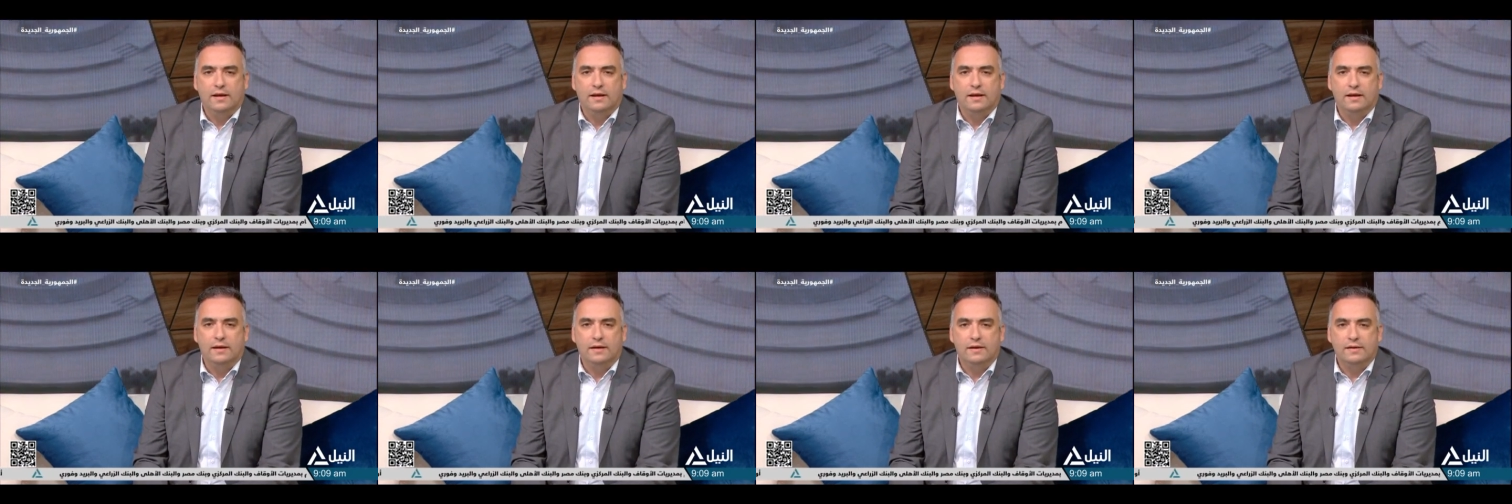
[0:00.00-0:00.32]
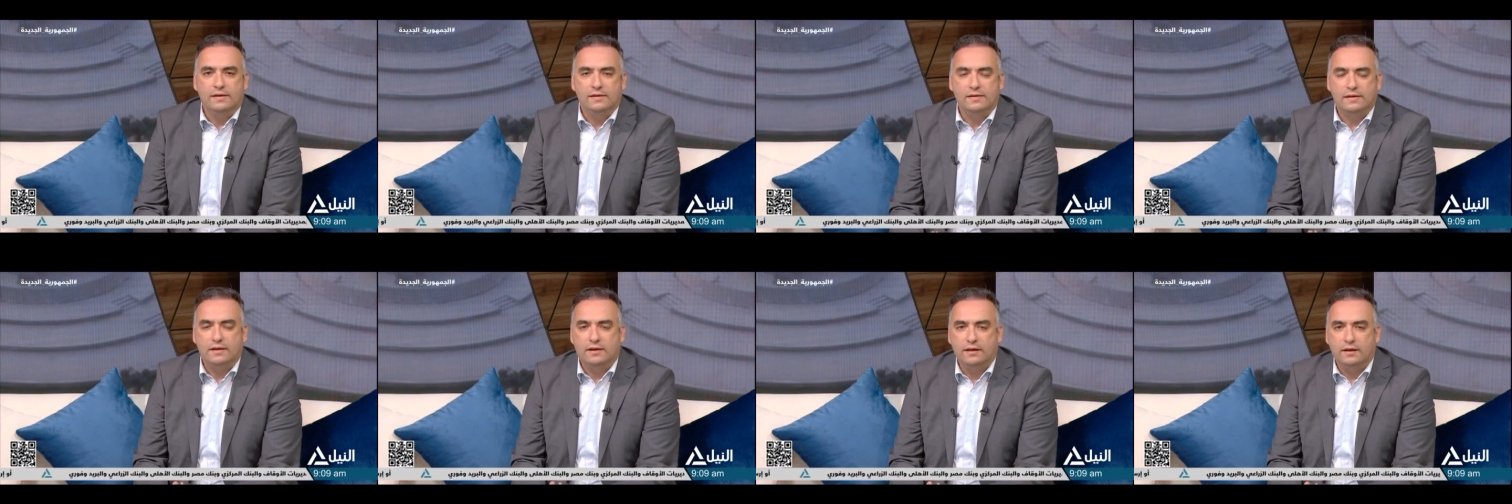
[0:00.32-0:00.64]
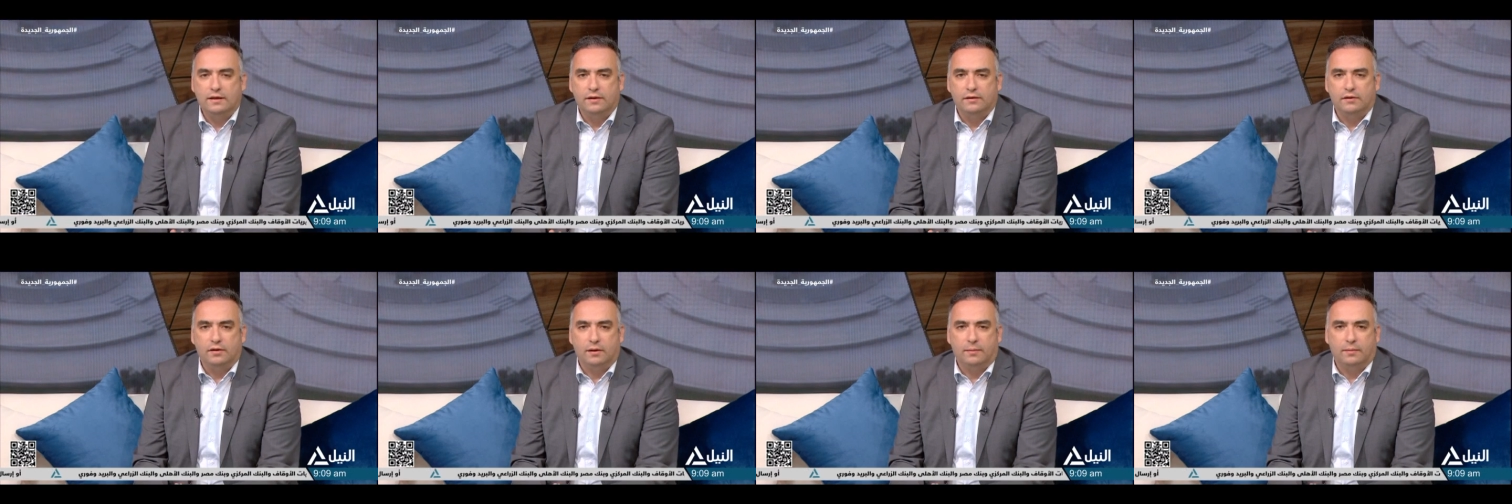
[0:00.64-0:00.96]
آه،
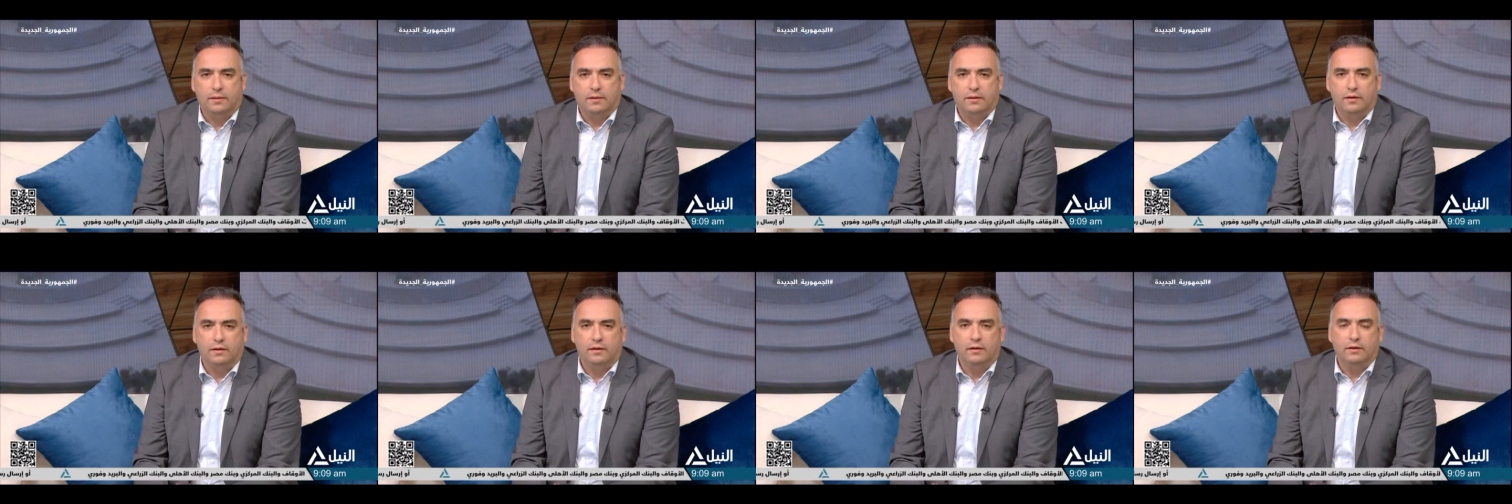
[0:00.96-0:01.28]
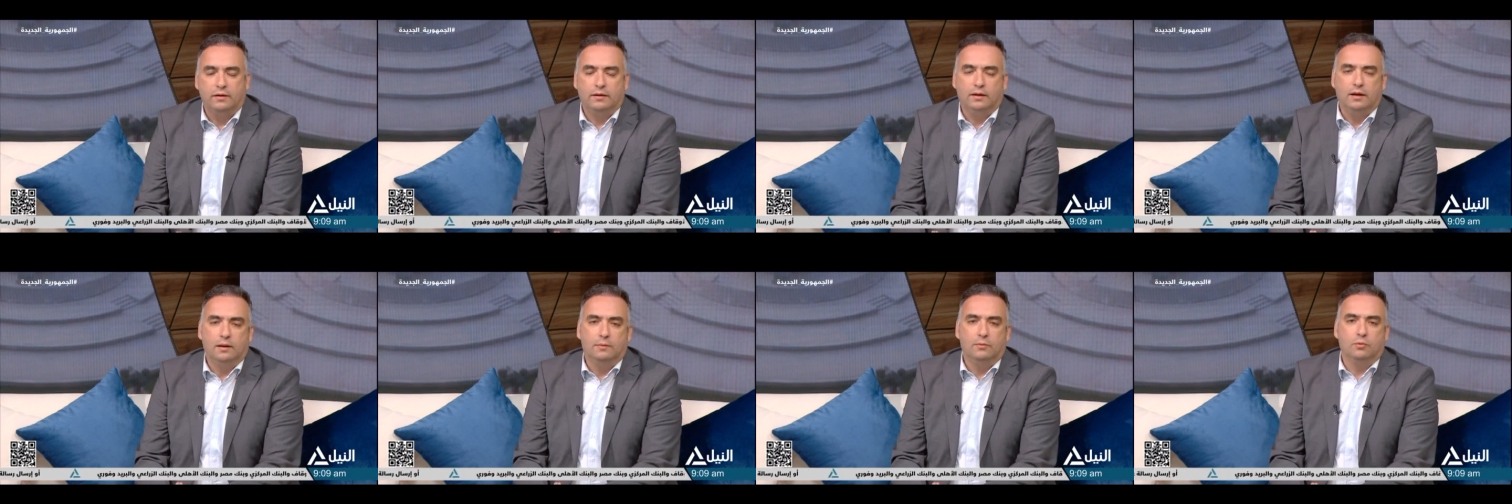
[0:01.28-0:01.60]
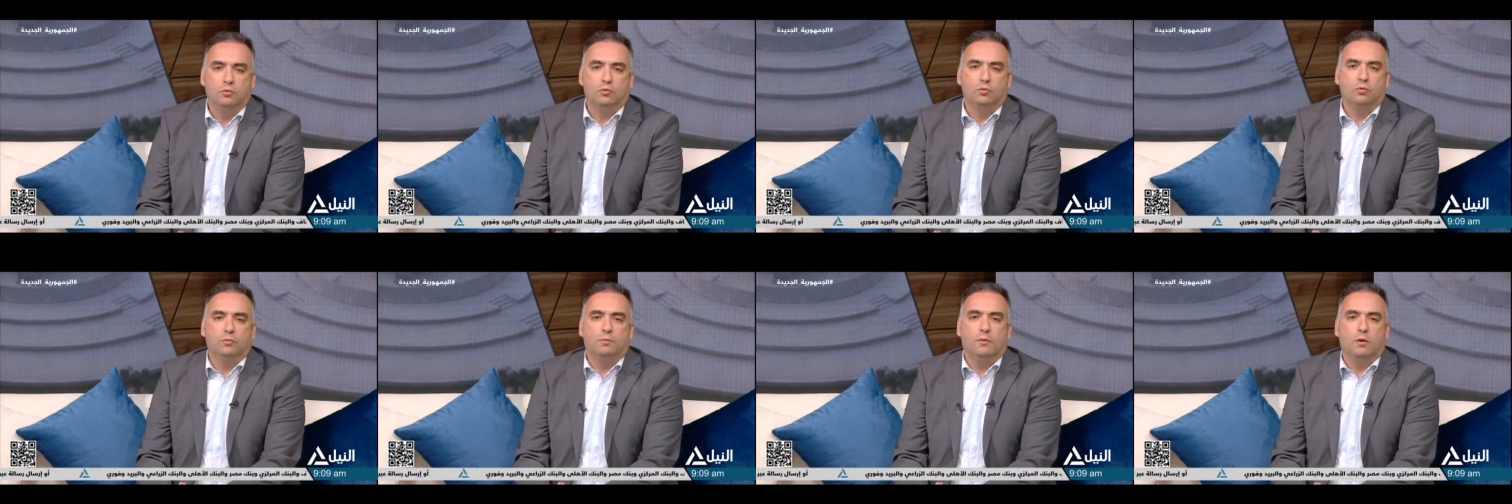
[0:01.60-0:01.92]
زينة رمضان اللي
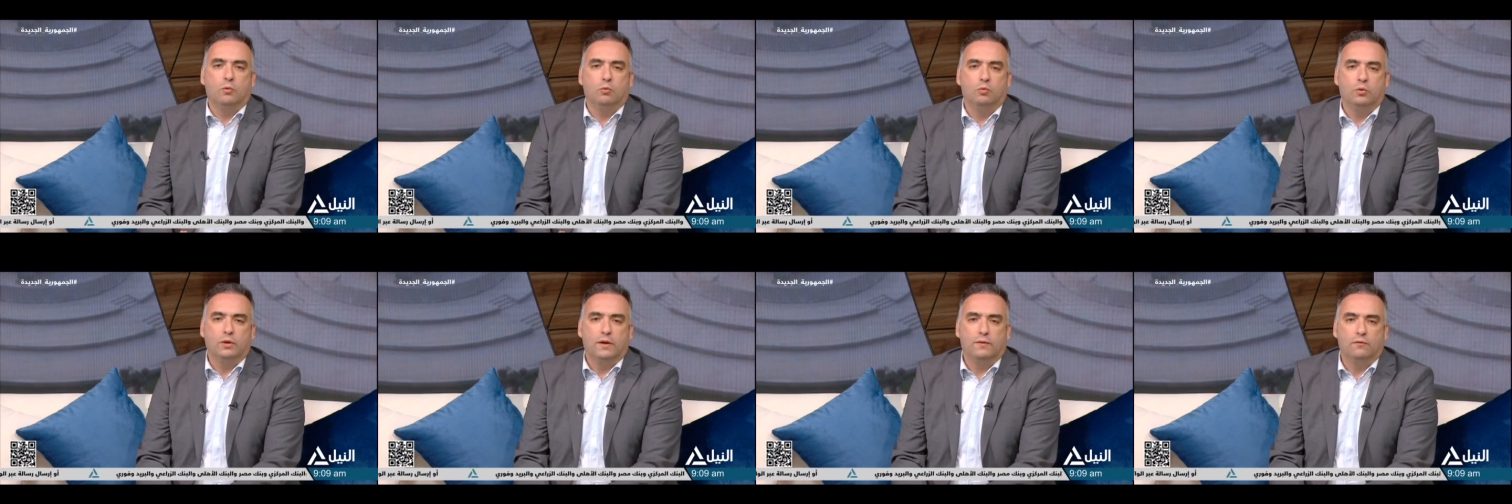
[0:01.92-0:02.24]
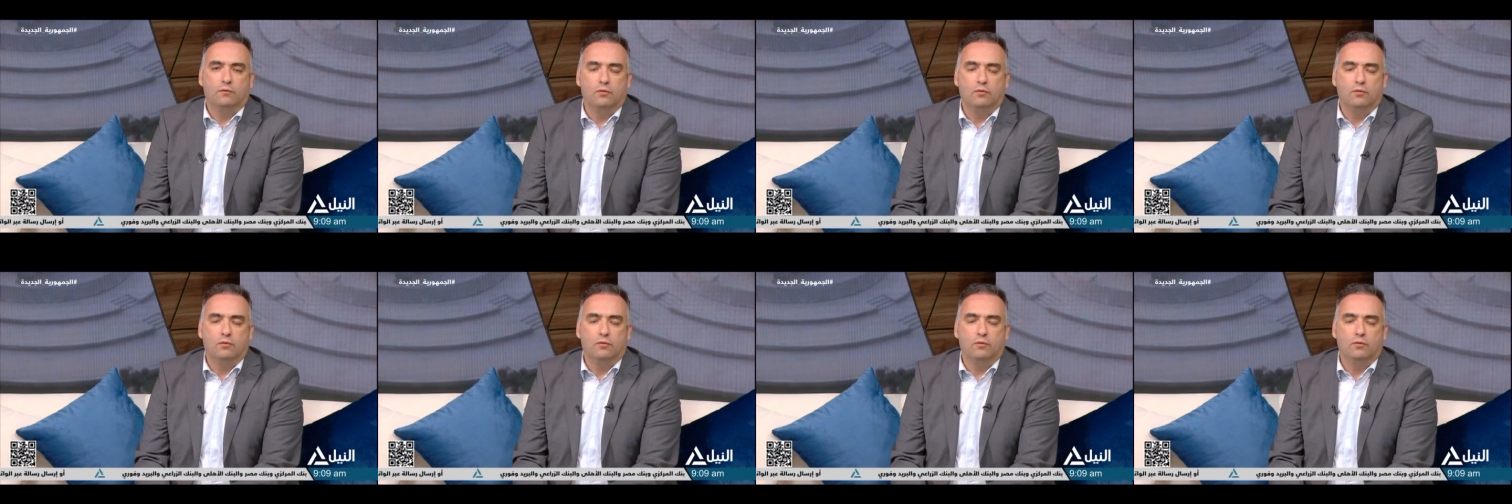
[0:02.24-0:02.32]
بتكون موجودة